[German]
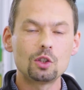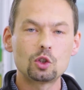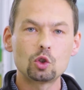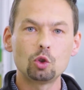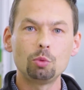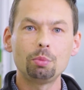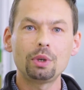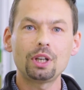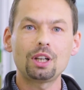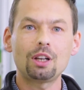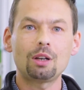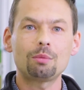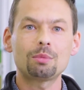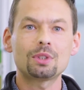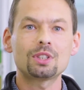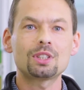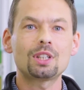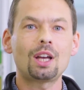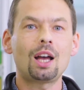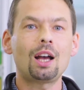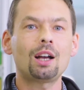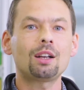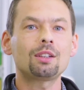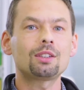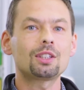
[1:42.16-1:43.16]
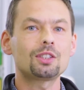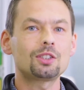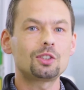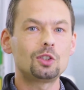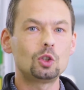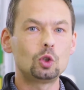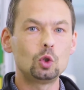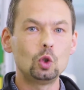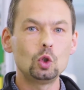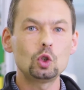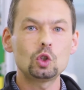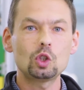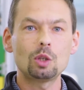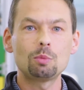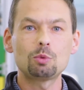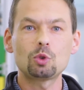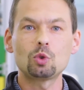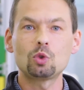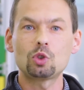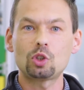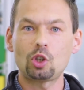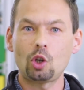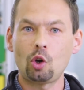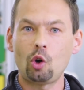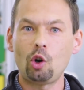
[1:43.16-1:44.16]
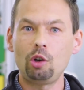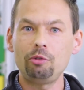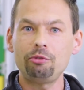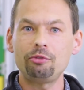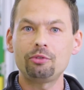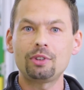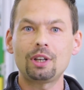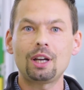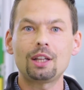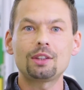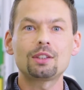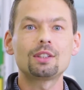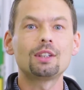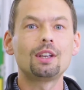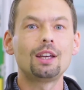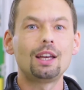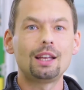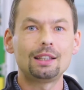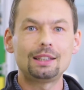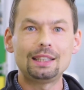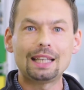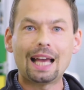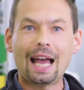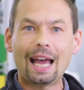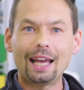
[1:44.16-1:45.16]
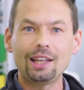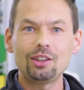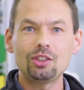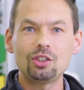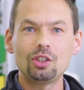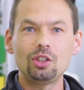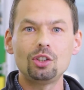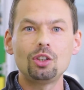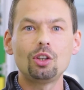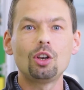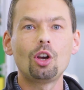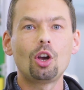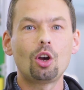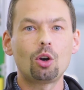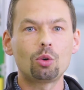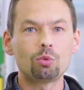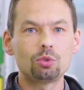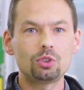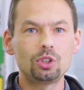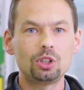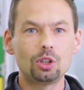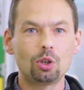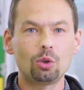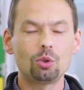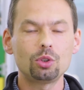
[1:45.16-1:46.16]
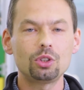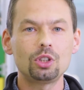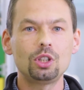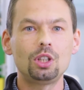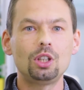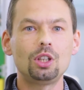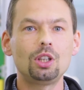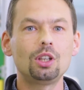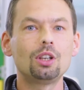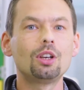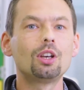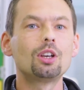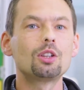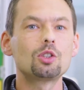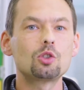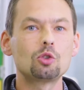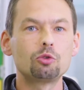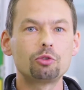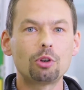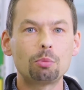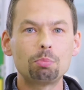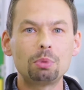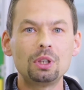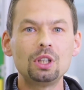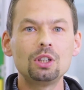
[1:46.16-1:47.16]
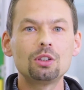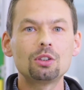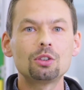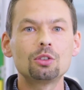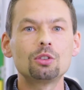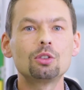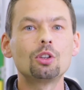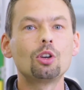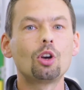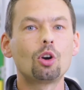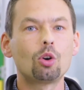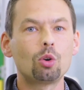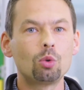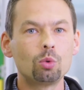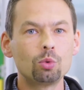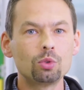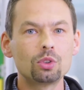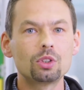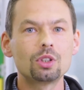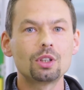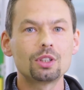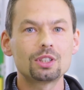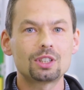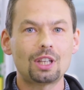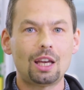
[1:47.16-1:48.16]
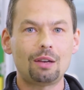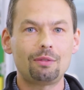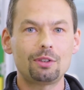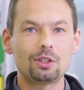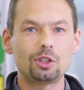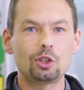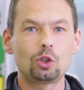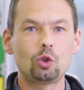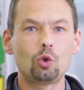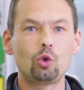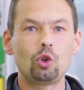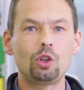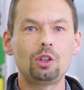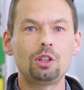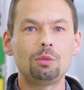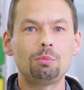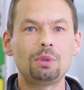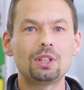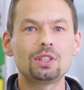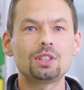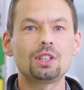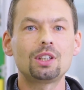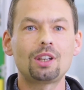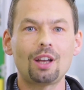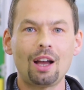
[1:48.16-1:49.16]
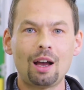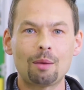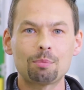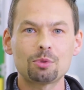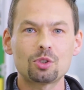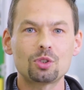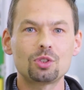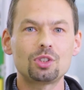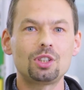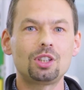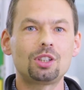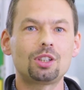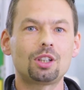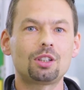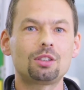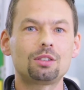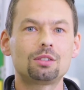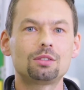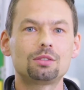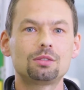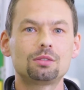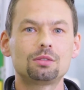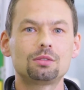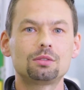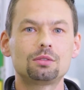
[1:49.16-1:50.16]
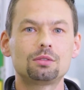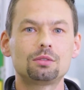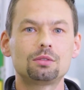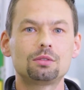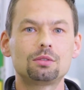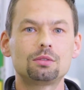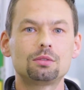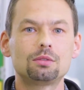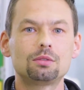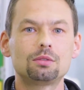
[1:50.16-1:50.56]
In Summe kann man sagen, dass die Systems uns geholfen hat, die IT und die OT zu verbinden und cybersecurity-mäßig abzusichern. Das